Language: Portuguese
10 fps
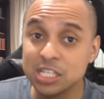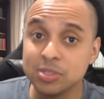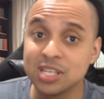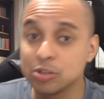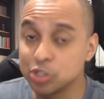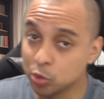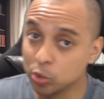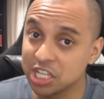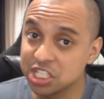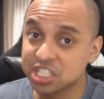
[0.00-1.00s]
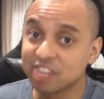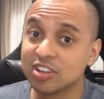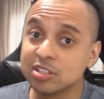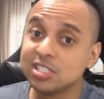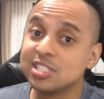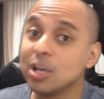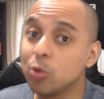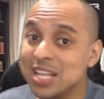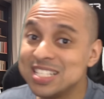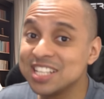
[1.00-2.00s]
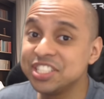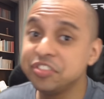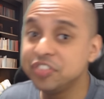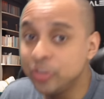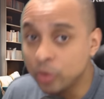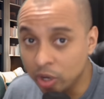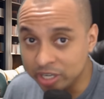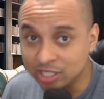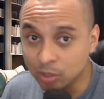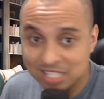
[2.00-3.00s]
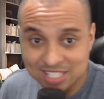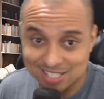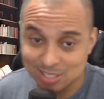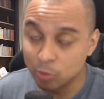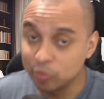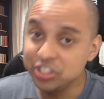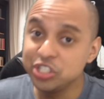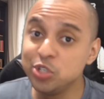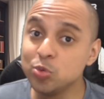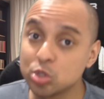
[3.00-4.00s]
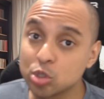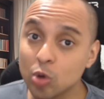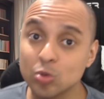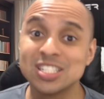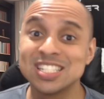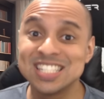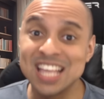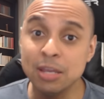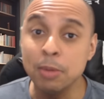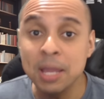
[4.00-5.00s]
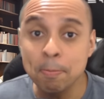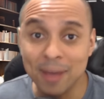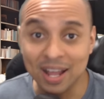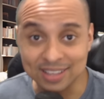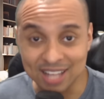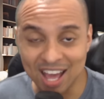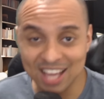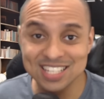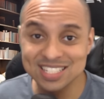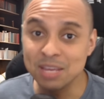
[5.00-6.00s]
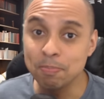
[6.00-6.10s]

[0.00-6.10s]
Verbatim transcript: bizarro de tudo é que a gente está falando de sequência de vitória, então assim, são 21 jogos sem empatar e sem